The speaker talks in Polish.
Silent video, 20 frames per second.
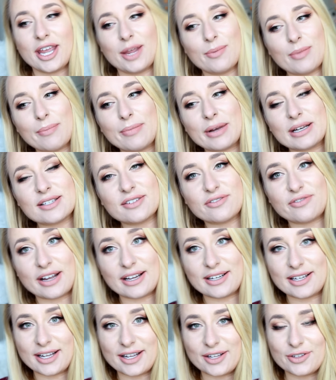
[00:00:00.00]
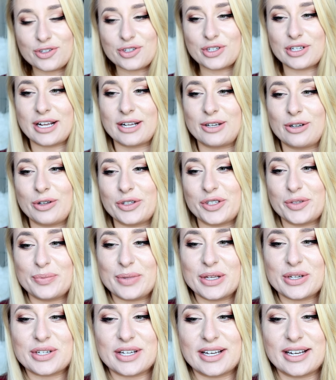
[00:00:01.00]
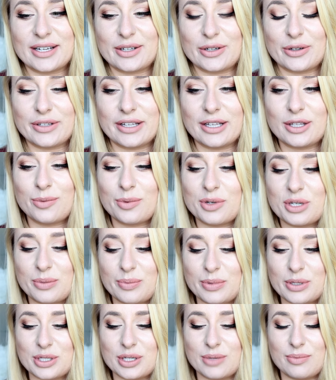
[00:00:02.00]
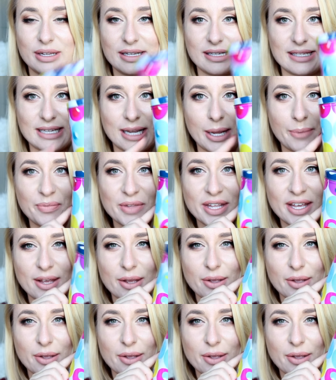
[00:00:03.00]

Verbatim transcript: I mam bardzo fajne trzy nagrody. Pierwsza nagroda to będzie pierwsze miejsce,